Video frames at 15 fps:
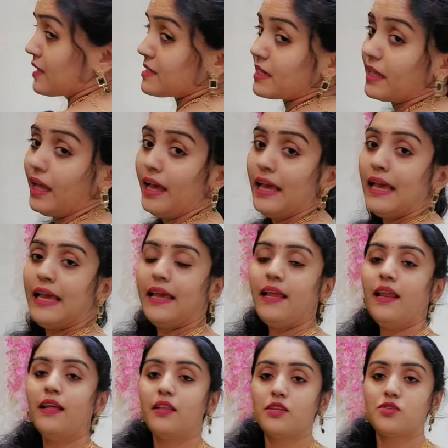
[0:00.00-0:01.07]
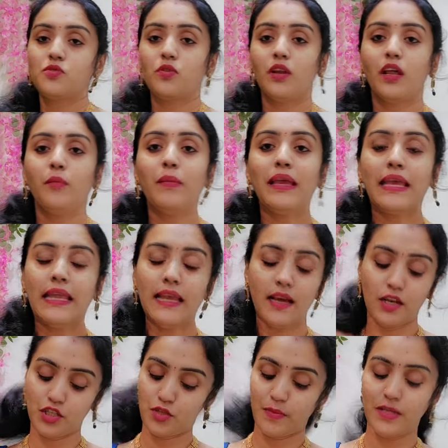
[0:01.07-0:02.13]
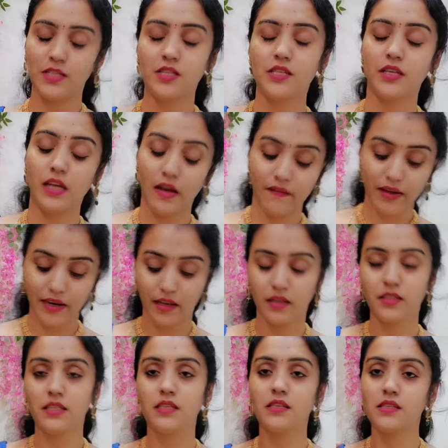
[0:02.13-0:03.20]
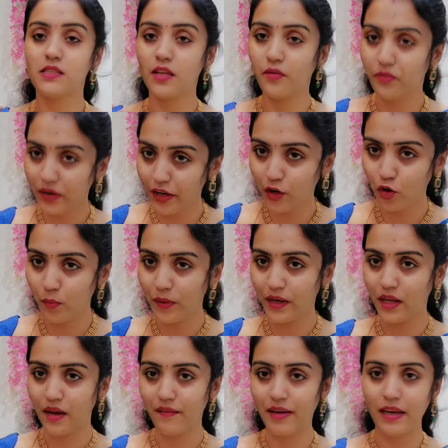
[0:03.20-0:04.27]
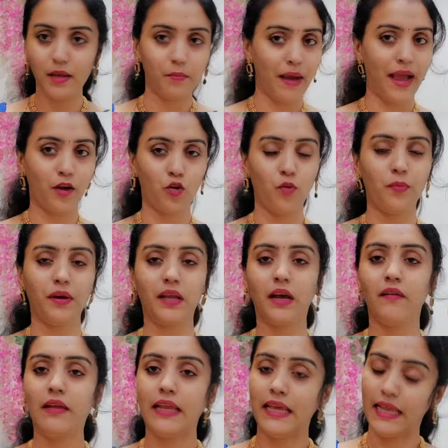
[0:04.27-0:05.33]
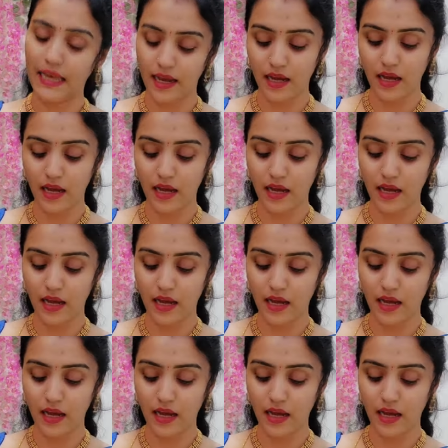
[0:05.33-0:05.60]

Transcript: తెలుసు కదా ఇలా తీసుకున్నాను మీకు ఇలా కస్టమైజేషన్ కావాలి అన్న చేసిస్తాను ఫ్రంట్ ఓపెన్ కావాలి బ్యాక్ ఓపెన్ కావాలి ఎలా